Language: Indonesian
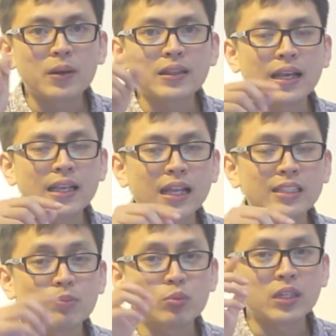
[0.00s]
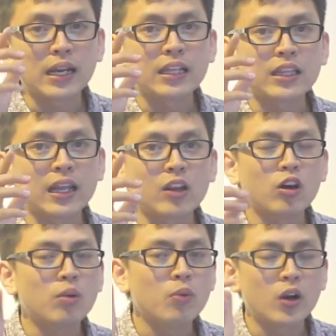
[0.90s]
pertanyaan seputar
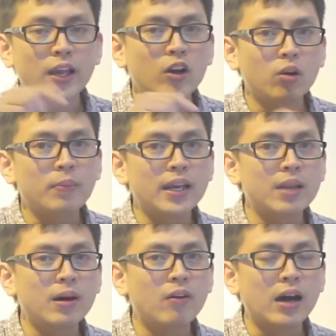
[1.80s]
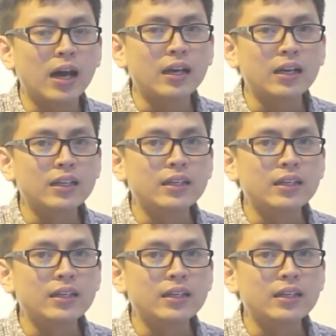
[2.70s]
interior boleh komen di bawah.